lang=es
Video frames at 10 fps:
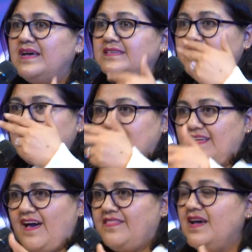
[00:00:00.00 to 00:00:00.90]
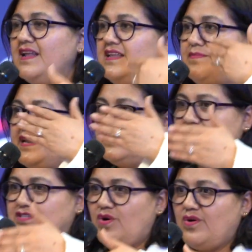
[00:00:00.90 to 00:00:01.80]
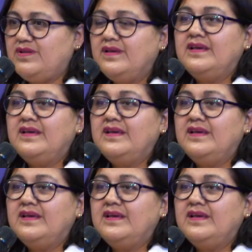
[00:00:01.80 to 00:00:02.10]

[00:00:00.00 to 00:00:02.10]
sanidad, liberación.